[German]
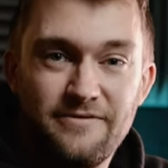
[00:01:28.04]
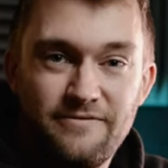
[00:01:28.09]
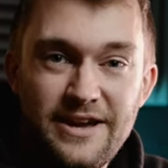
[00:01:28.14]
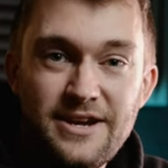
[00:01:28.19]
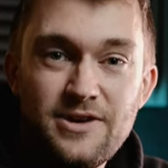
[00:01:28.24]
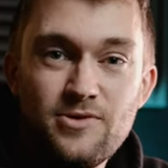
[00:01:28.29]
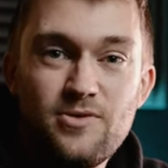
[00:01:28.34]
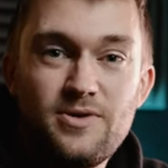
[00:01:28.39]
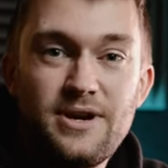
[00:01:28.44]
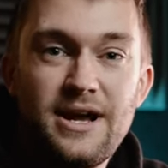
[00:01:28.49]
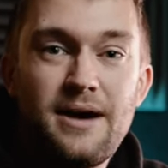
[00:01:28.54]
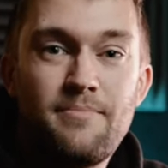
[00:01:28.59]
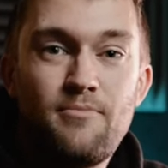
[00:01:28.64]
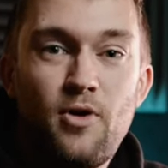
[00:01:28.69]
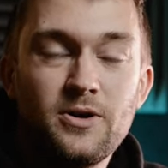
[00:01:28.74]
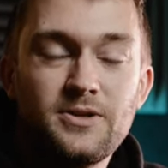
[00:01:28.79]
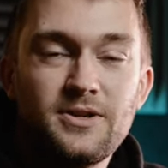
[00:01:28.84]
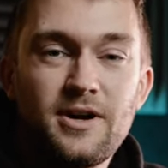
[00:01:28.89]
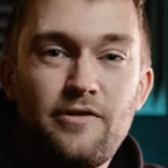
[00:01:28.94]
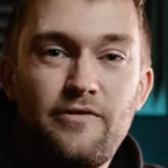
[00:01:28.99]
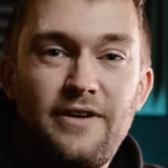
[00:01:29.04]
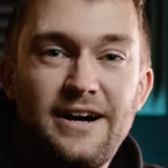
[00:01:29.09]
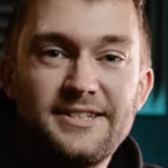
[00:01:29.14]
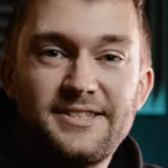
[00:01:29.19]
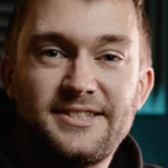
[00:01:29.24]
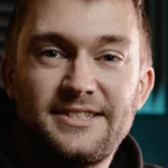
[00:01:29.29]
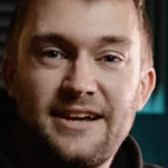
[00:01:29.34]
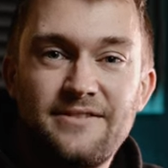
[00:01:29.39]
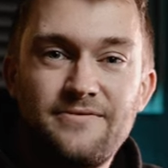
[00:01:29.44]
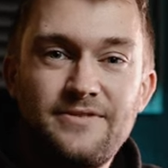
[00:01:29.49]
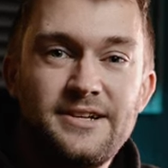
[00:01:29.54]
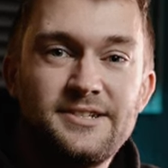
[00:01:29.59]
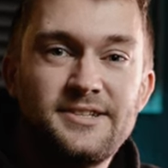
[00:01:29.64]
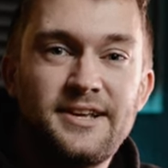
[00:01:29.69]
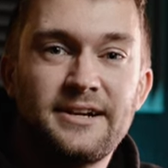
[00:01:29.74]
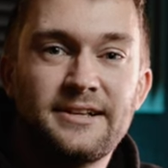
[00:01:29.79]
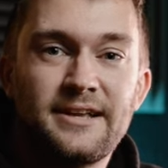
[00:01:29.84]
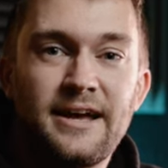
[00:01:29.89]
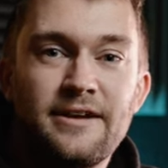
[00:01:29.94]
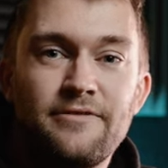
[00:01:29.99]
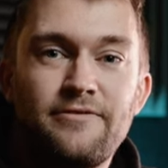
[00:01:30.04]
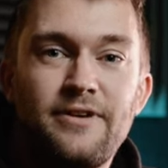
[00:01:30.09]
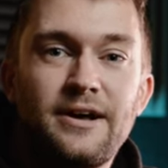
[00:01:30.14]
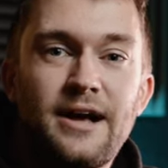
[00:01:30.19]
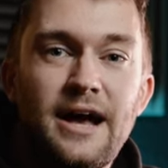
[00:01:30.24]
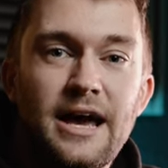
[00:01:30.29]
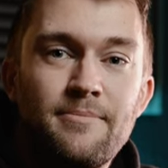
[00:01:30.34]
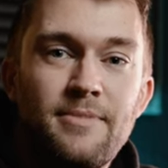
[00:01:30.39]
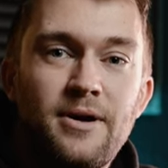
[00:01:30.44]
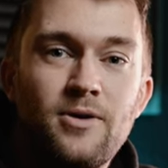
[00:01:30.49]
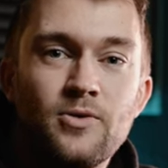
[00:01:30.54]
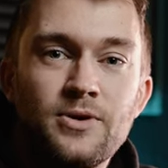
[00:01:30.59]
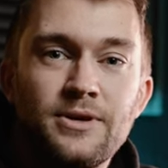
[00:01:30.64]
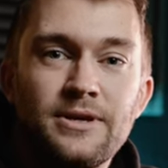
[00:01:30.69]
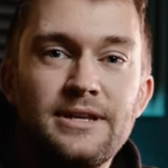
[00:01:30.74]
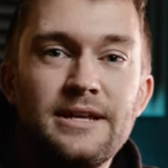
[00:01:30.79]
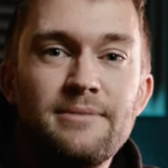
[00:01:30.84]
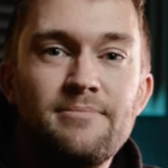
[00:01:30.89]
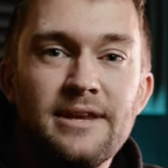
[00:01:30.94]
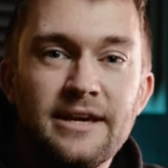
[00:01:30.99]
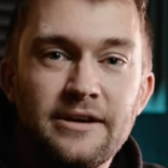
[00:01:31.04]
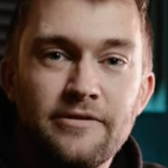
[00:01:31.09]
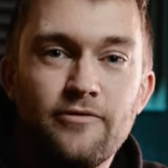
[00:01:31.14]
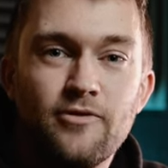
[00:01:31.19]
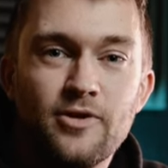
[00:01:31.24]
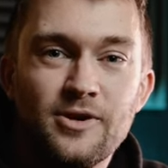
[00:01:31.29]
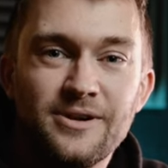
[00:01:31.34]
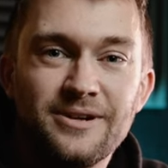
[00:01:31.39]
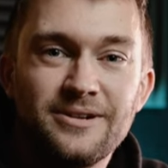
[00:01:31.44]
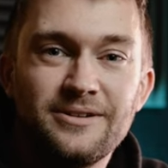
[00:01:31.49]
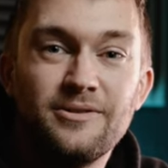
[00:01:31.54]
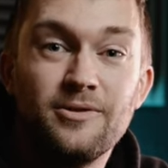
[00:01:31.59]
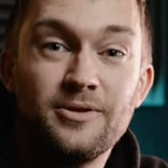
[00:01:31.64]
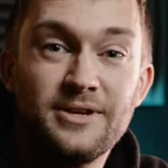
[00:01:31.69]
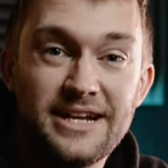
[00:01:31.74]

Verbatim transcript: Wenn du da Bock drauf hast, dann wie gesagt einfach einmal unten dem Link folgen.